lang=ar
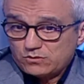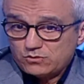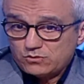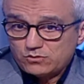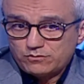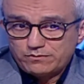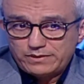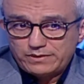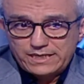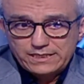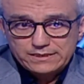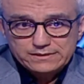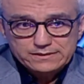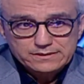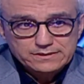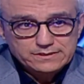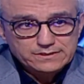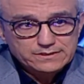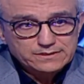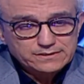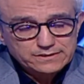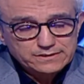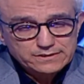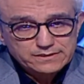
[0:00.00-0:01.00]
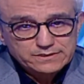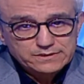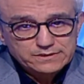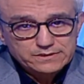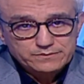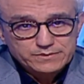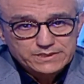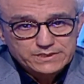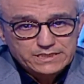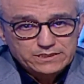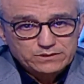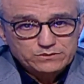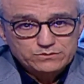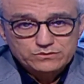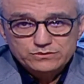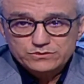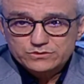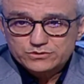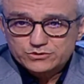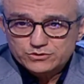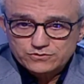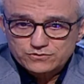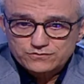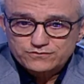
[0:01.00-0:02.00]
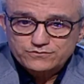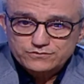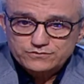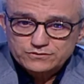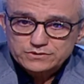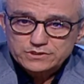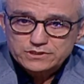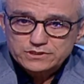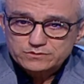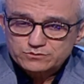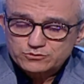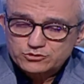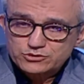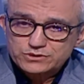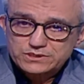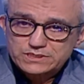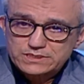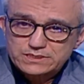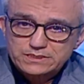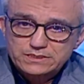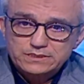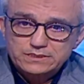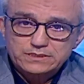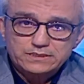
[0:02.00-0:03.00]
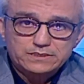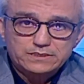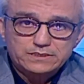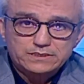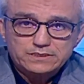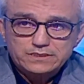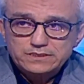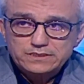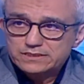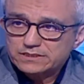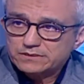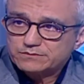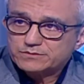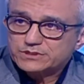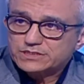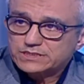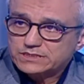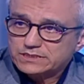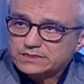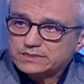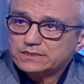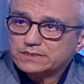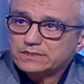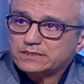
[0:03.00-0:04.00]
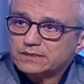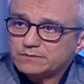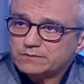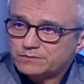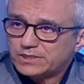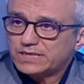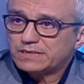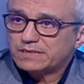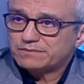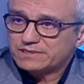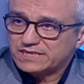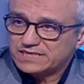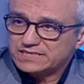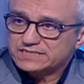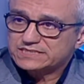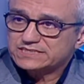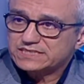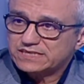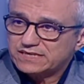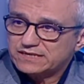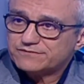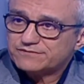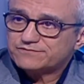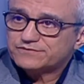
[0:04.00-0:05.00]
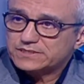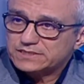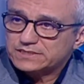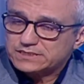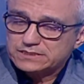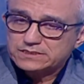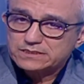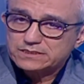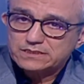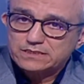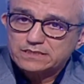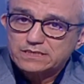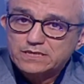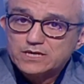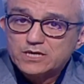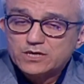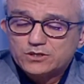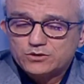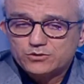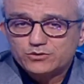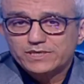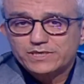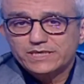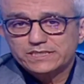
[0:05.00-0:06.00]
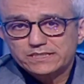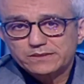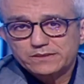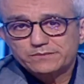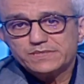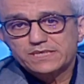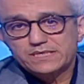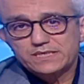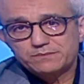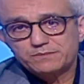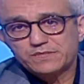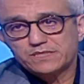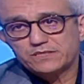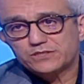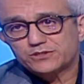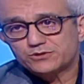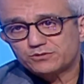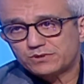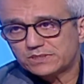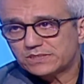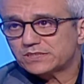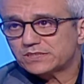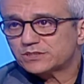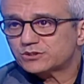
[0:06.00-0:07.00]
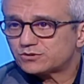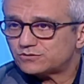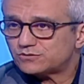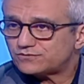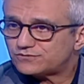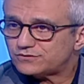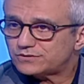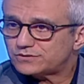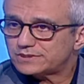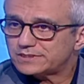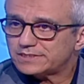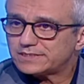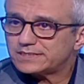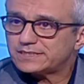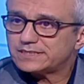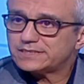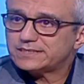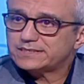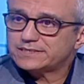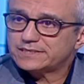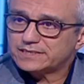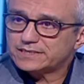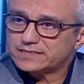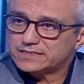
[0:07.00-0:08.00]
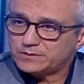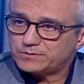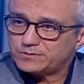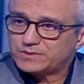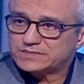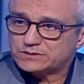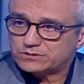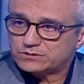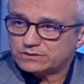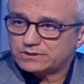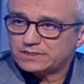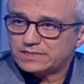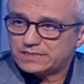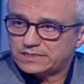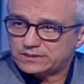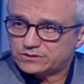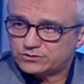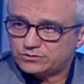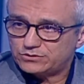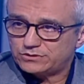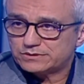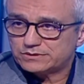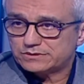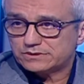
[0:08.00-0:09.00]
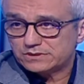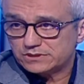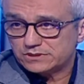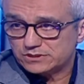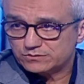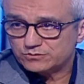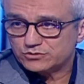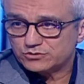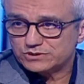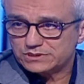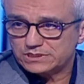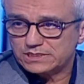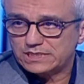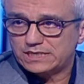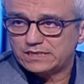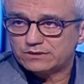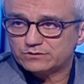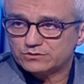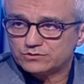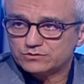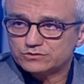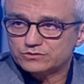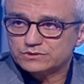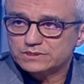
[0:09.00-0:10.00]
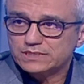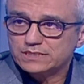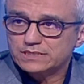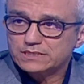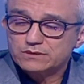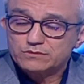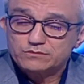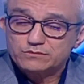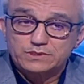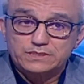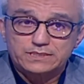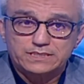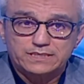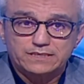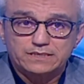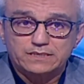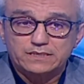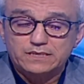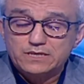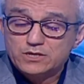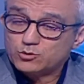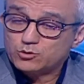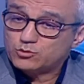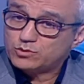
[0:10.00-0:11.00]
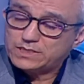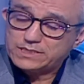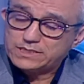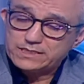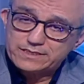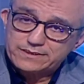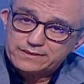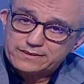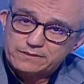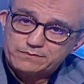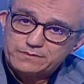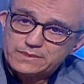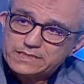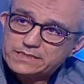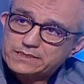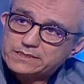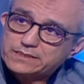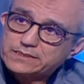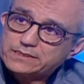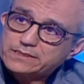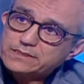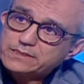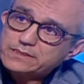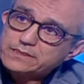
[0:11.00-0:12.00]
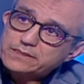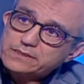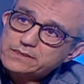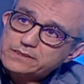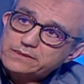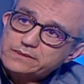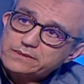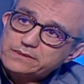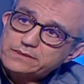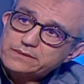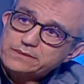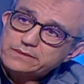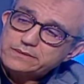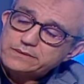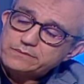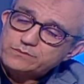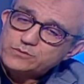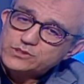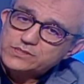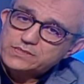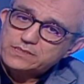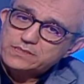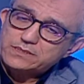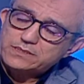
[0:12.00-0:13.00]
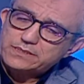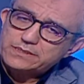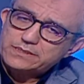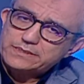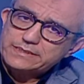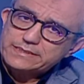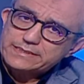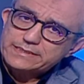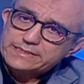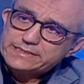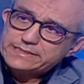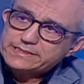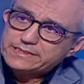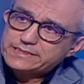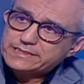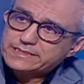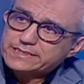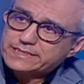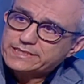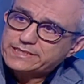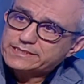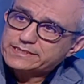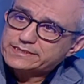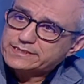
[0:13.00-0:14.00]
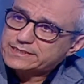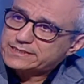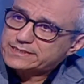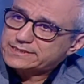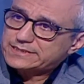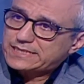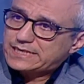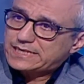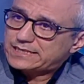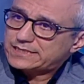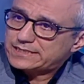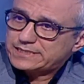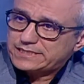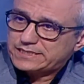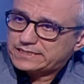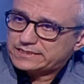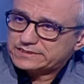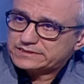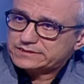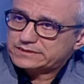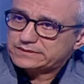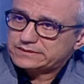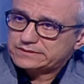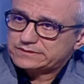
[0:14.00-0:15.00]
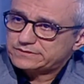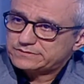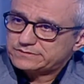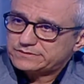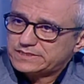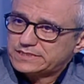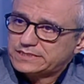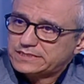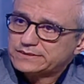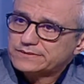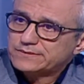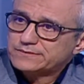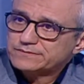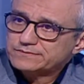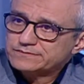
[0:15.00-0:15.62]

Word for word: وبعد آه، نبداو نشوفوا نجموش يمشي بلاصه في آه، لو كان يبدا كبير شويه نشوفوا لي رينيماسيون ادولت يجموش يعاونونا ولا ولا ثم آه، الكلينيكات القطاع الخاص ولا نحكيو